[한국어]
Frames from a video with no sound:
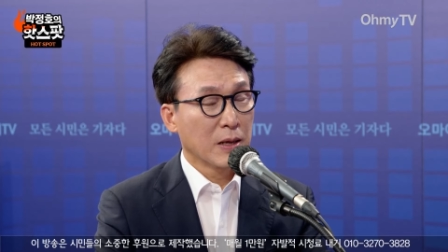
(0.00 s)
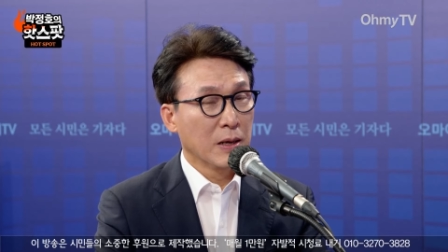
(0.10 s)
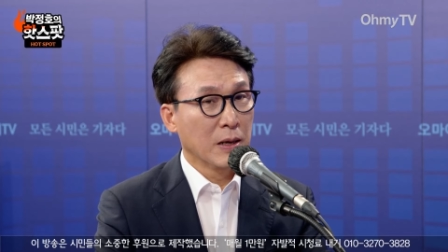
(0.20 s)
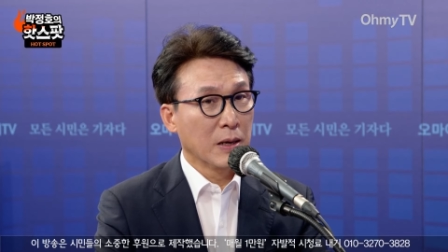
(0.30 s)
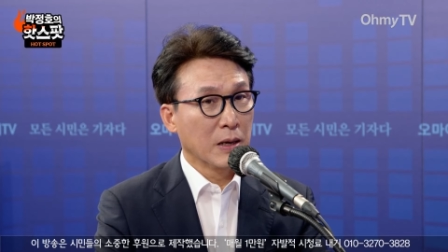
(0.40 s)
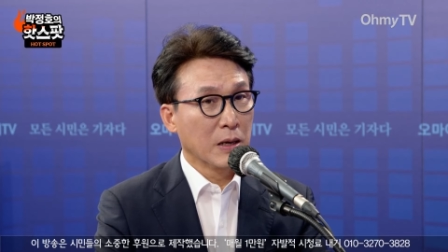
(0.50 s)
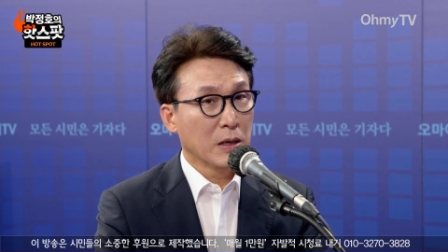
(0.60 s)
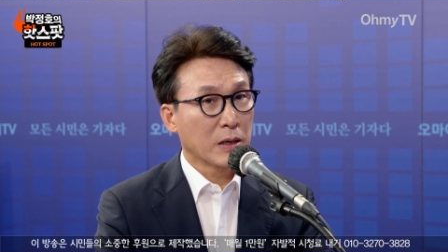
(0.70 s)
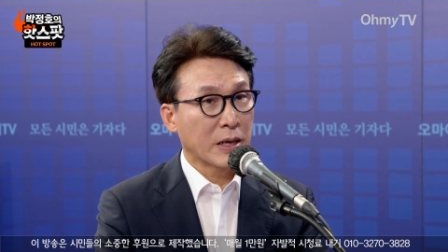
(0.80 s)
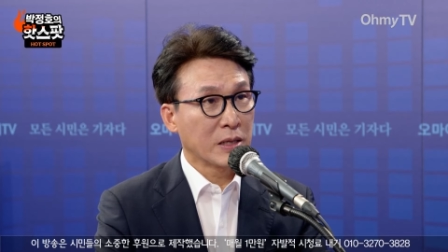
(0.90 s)
아,
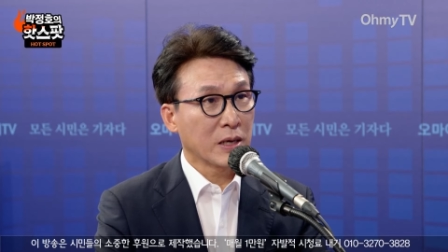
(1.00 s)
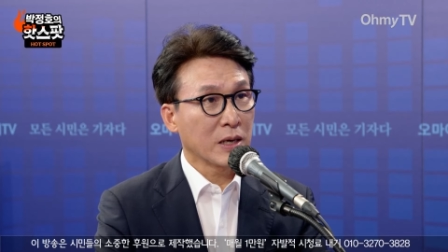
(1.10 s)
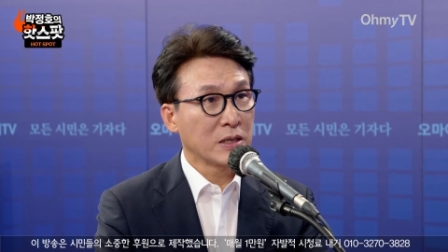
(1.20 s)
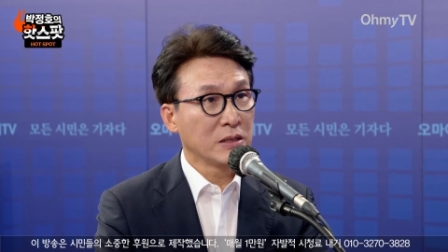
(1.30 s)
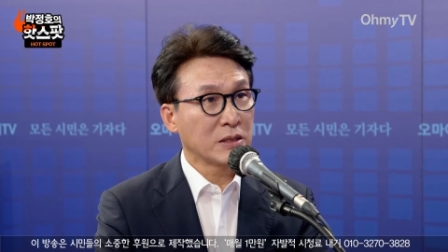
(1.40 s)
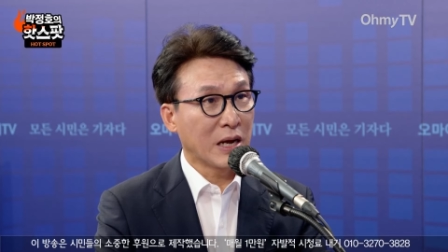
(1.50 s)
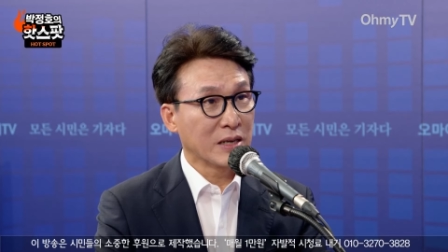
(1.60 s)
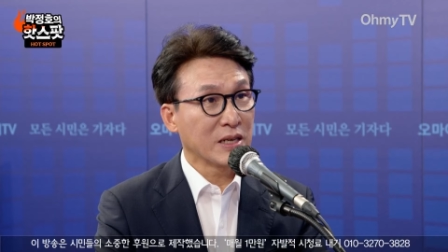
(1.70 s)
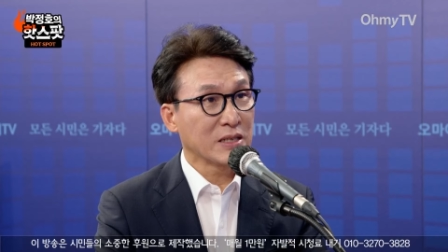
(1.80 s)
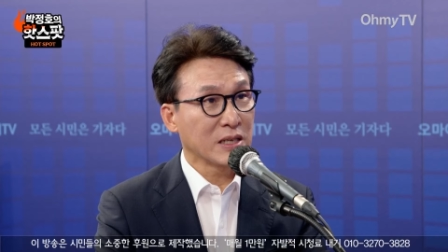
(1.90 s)
게다가 그
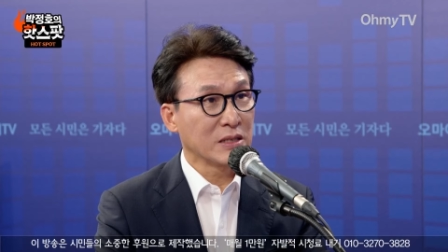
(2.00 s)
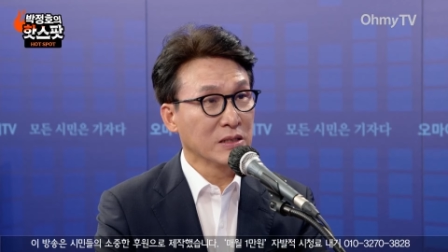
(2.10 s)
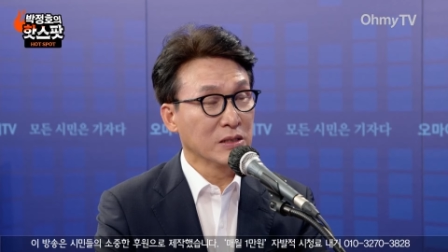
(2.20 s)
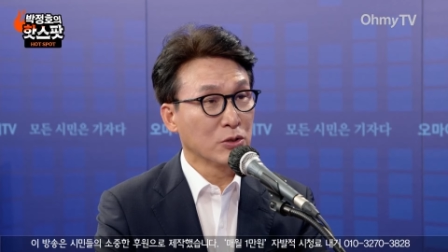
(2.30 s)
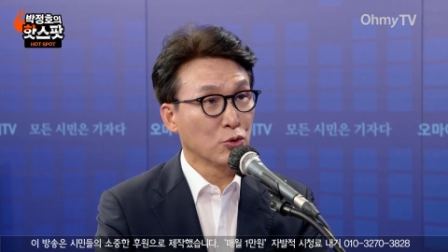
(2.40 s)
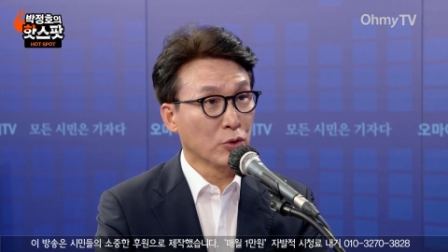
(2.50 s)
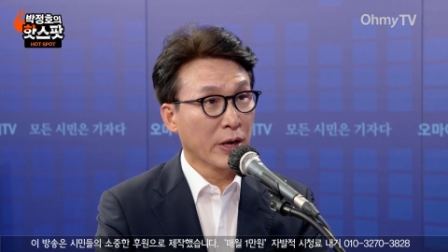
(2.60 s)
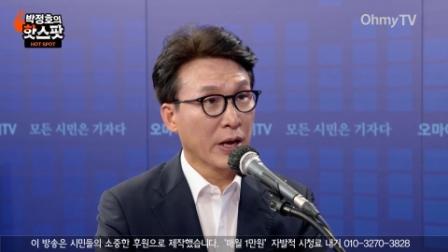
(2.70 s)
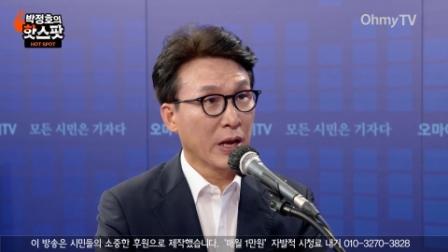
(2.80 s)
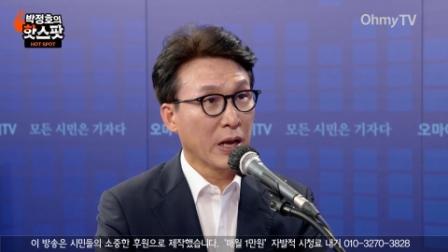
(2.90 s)
당사자들
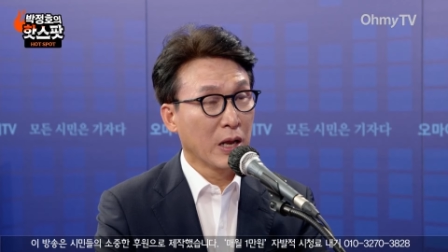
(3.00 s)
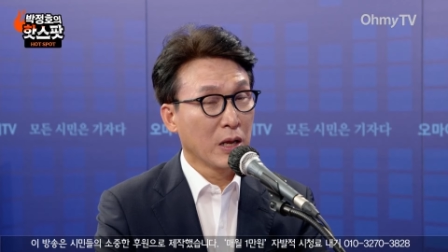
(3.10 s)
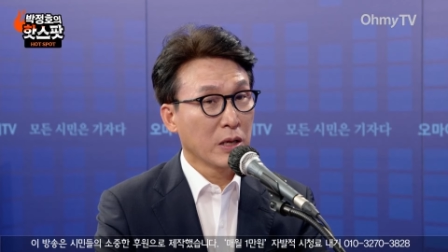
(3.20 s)
중에